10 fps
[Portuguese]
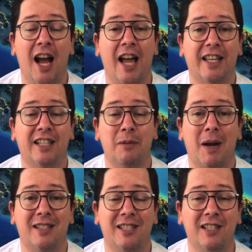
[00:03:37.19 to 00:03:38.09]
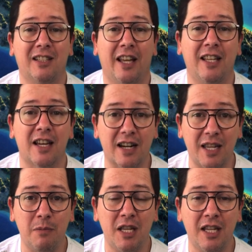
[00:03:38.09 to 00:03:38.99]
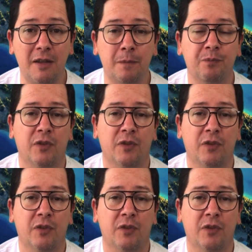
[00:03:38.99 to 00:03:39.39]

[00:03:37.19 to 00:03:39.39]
a Igreja Batista em Rimini,